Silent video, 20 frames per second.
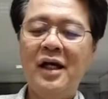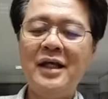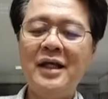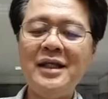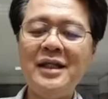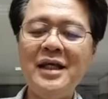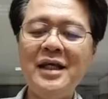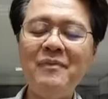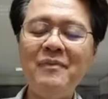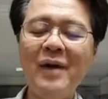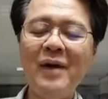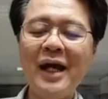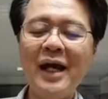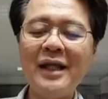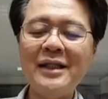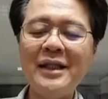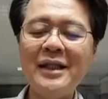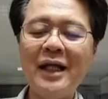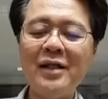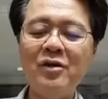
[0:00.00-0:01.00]
Hindi
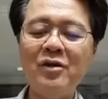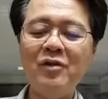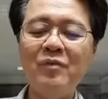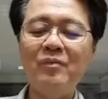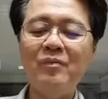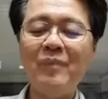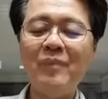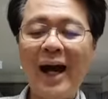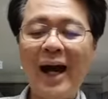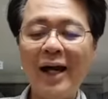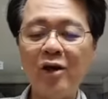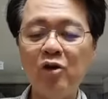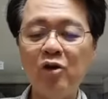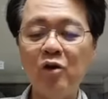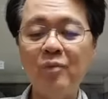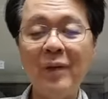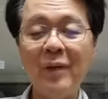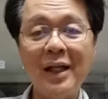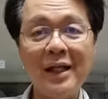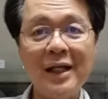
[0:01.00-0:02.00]
maganda yung
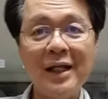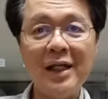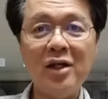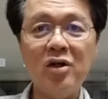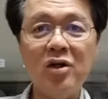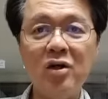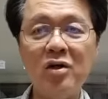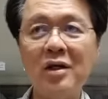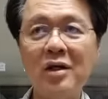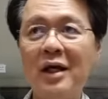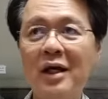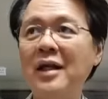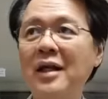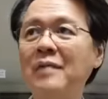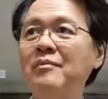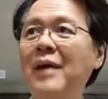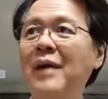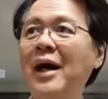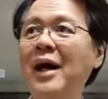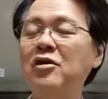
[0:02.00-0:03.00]
bago maligo. Eh,
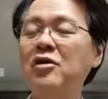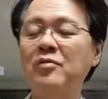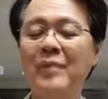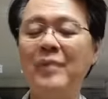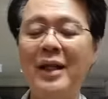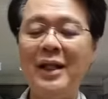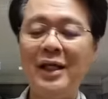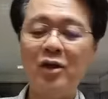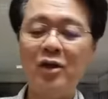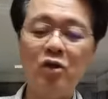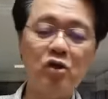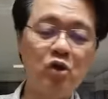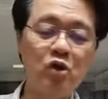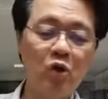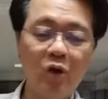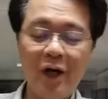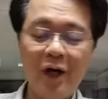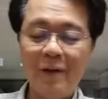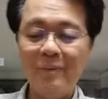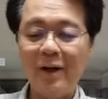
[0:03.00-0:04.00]
bago maligo,
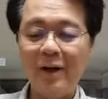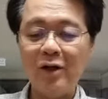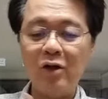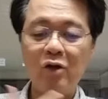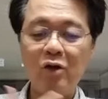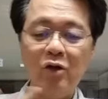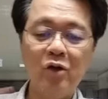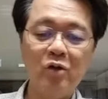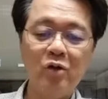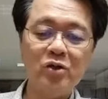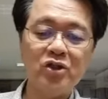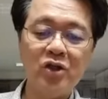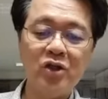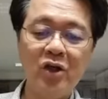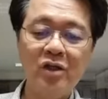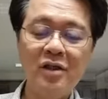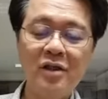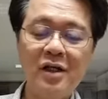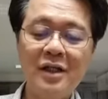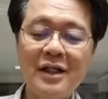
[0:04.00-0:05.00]
doon ka
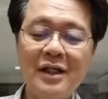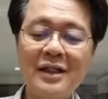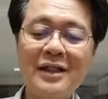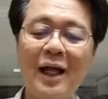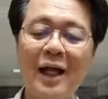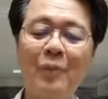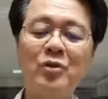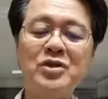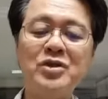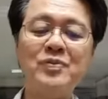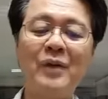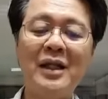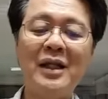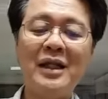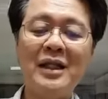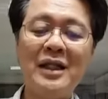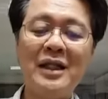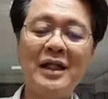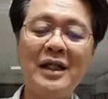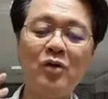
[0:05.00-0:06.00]
maglo-lotion. Tapos
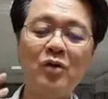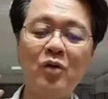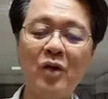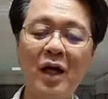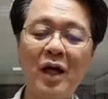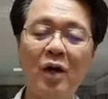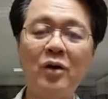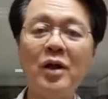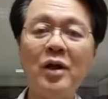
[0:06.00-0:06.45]
maliligo ka.